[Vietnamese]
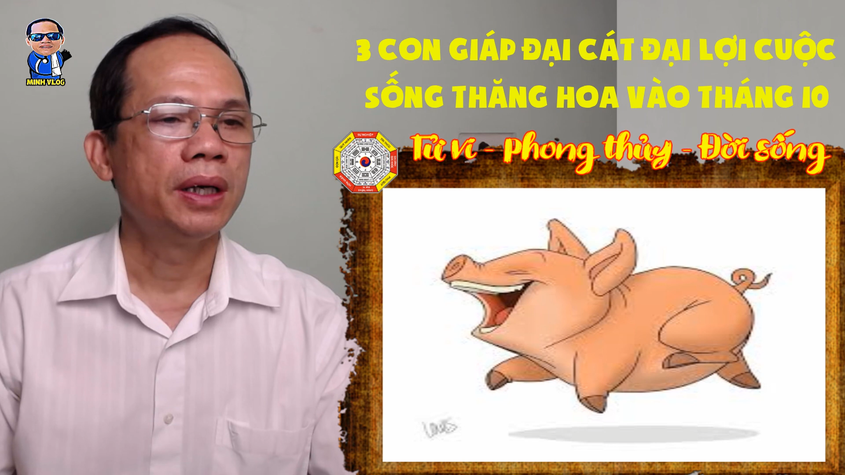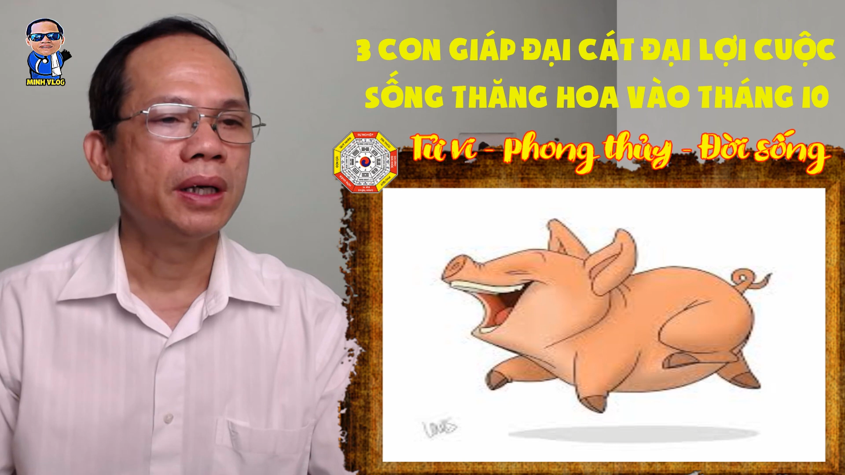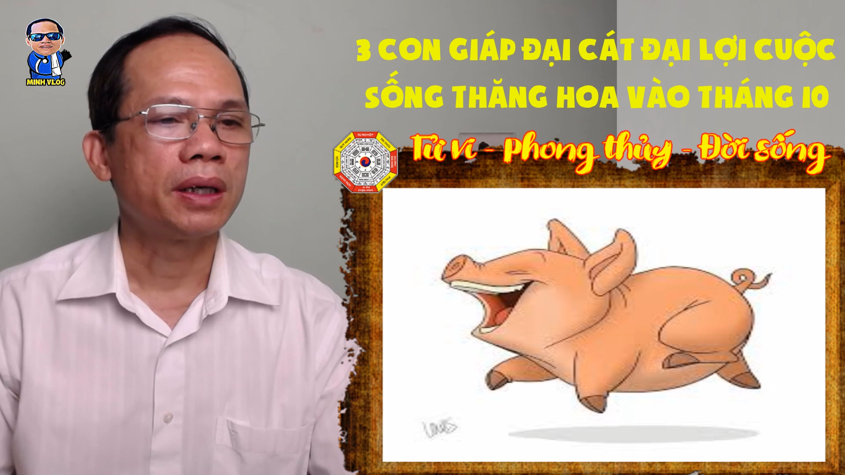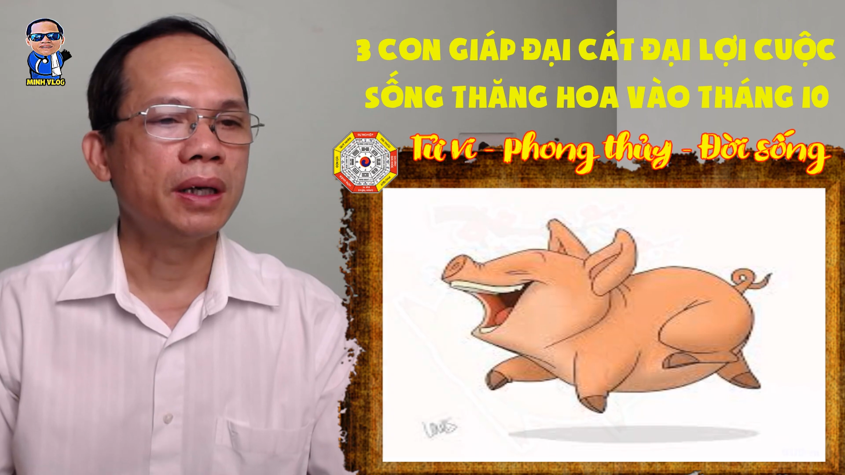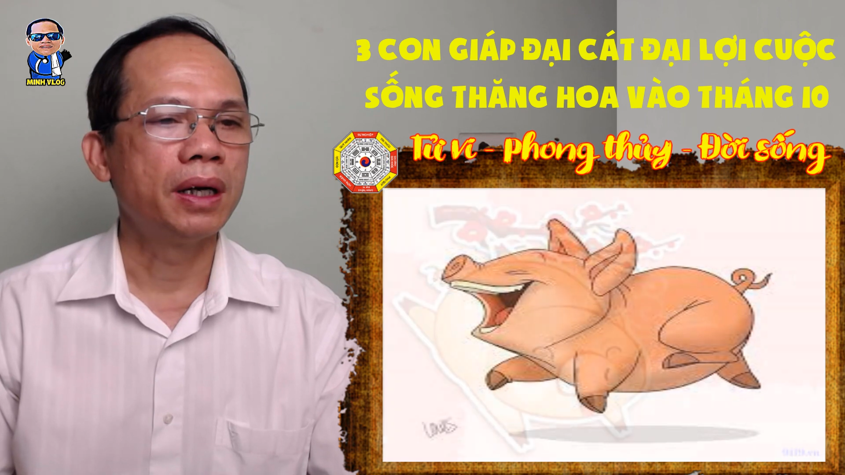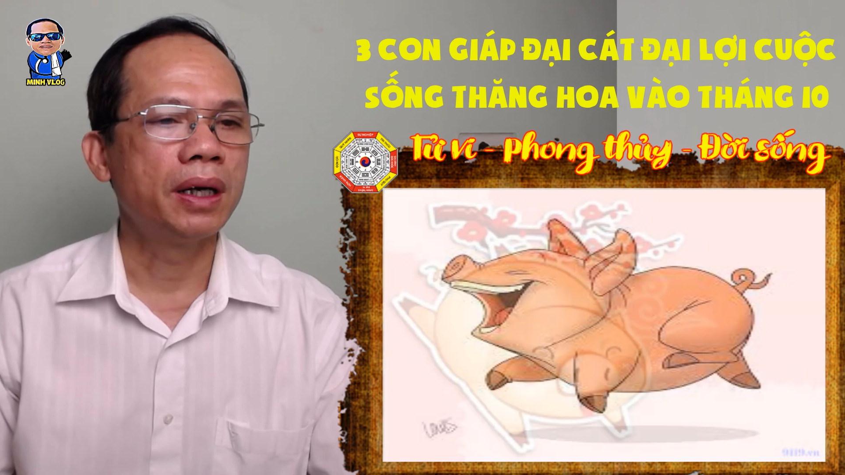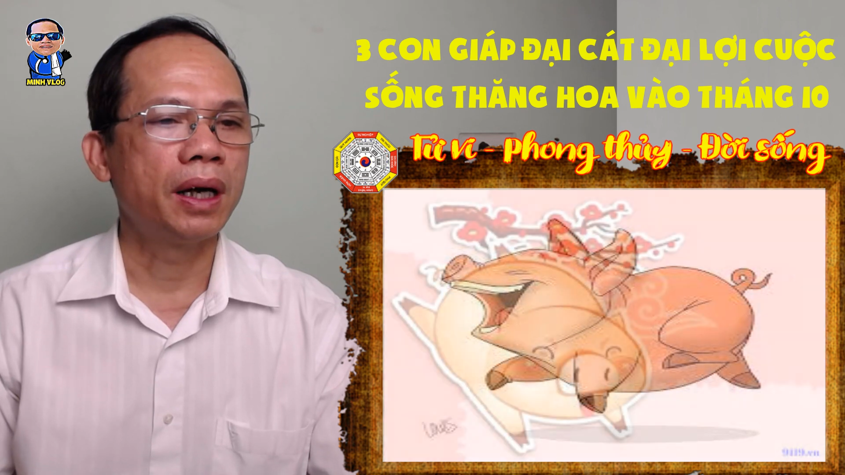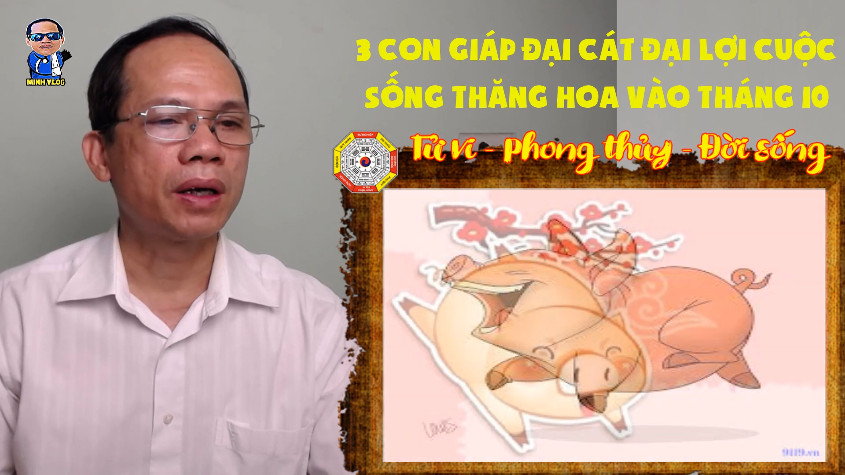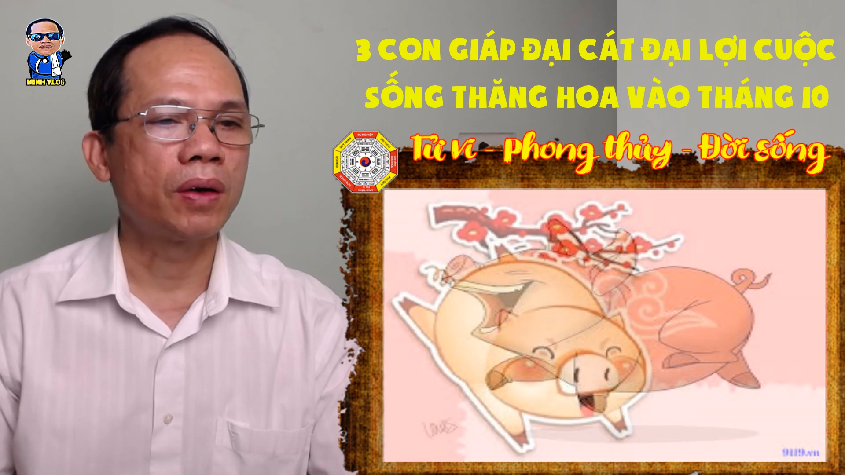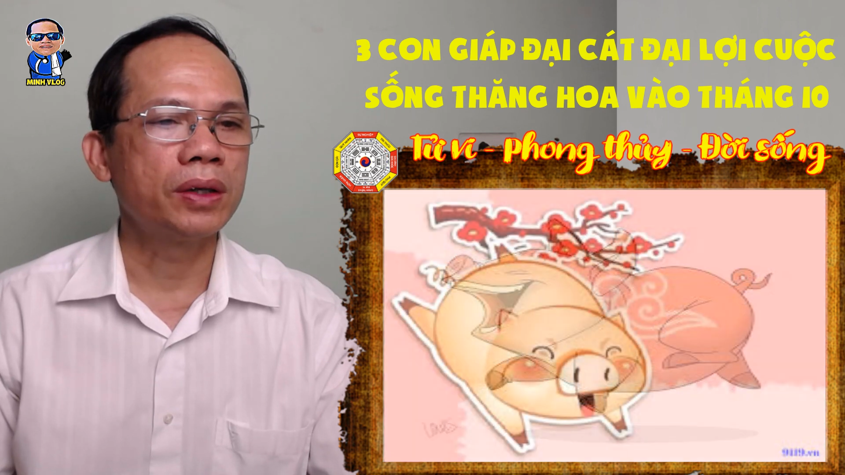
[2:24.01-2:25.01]
Đường đời
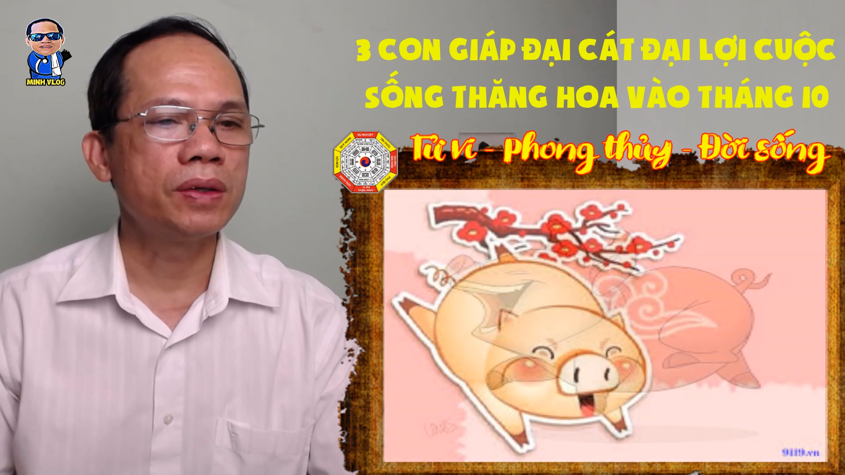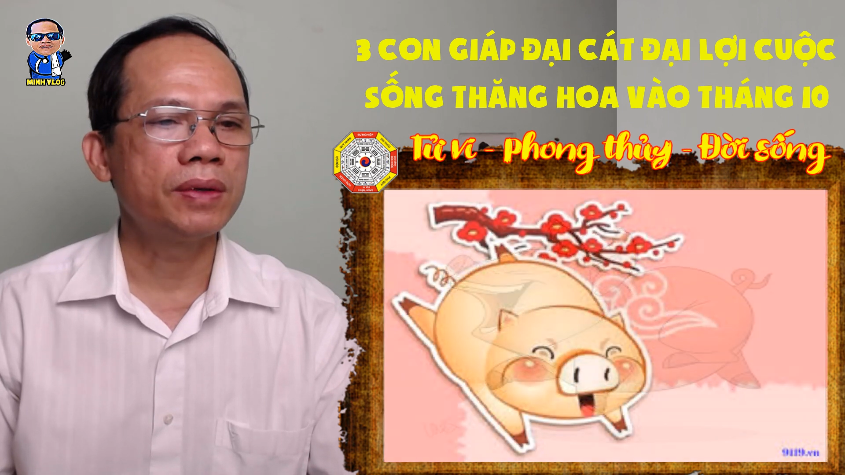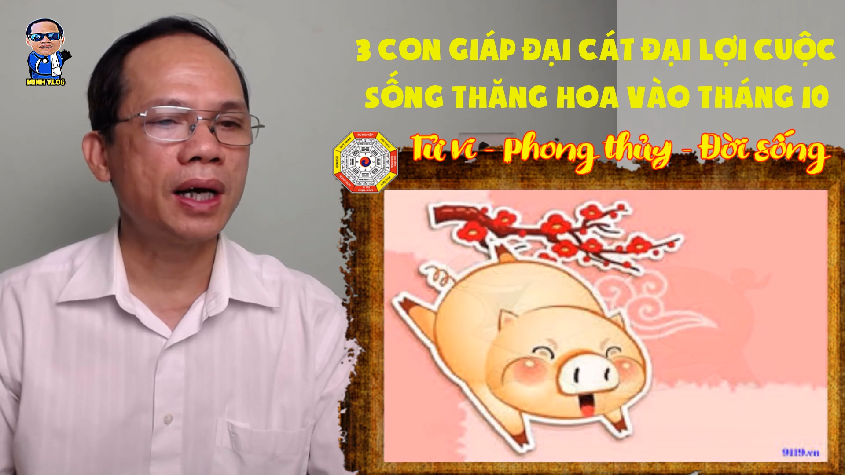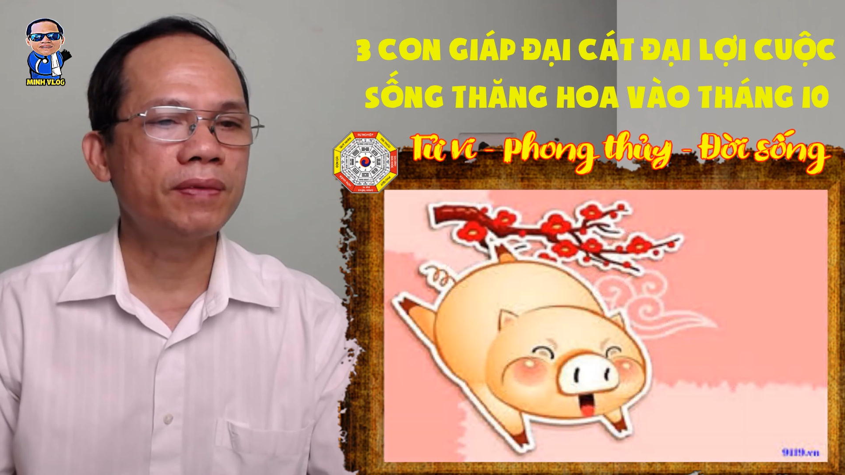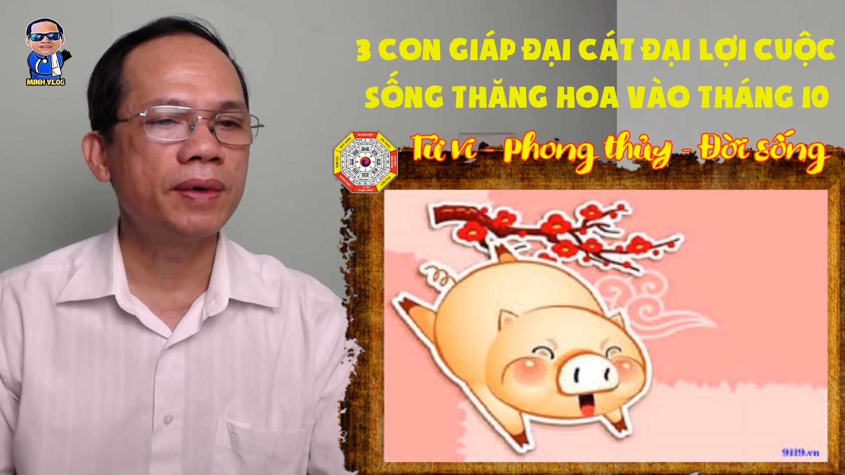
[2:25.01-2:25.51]
có trong gai vấp